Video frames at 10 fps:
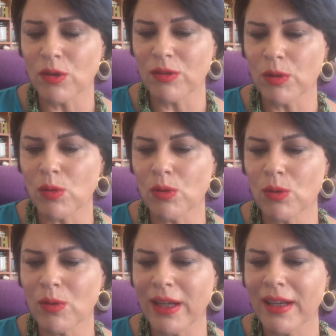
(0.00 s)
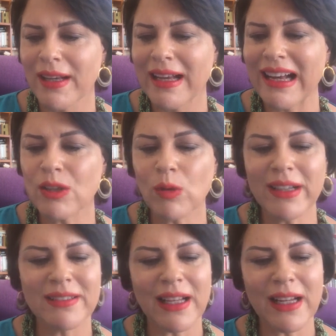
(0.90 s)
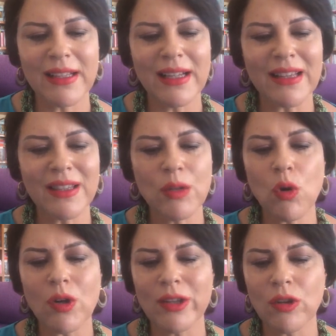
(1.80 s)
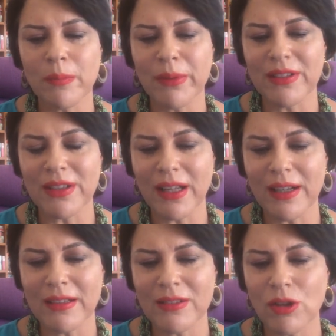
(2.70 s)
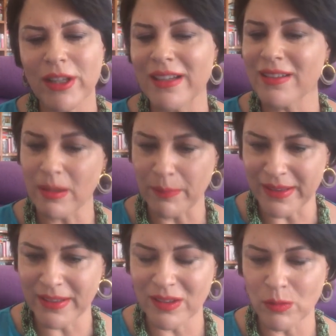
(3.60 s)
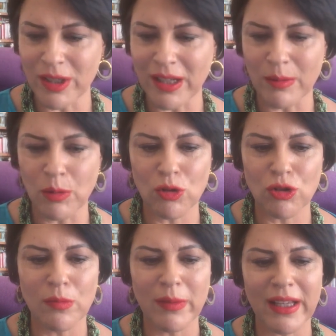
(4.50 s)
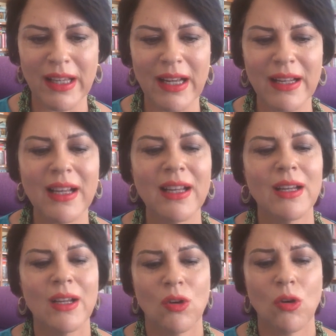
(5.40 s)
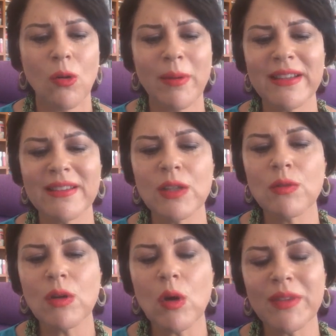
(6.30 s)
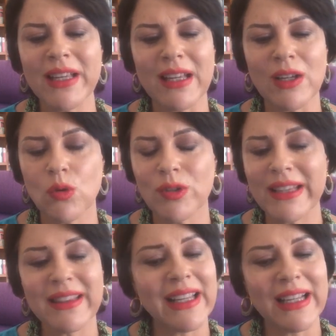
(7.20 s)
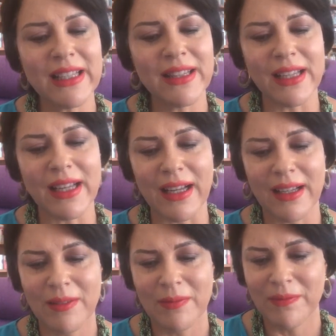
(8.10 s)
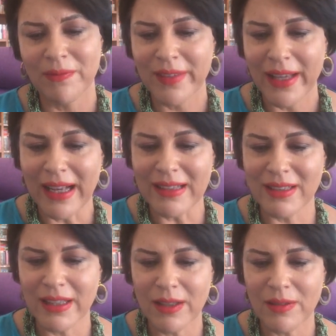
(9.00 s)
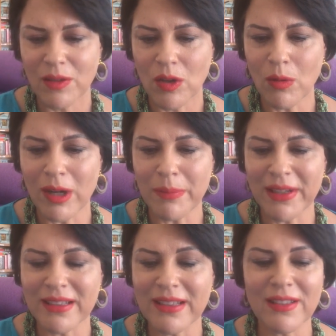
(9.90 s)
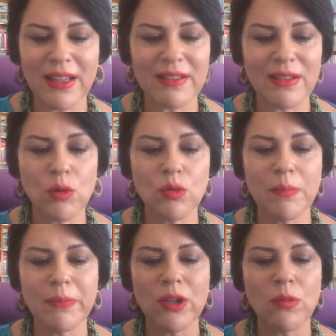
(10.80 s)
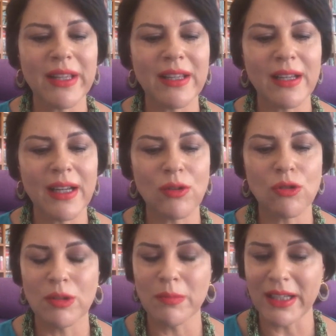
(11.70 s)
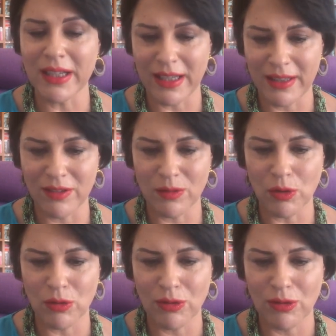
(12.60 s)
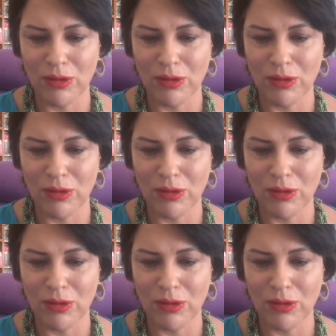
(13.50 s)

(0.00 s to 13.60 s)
de Turismo y Cultura actualizarán el antiguo reto de presentar la historia del zapatismo y la Revolución Mexicana, obedeciendo una óptica incluyente y crítica así como la presencia del Segundo Imperio Mexicano sin maniqueísmos.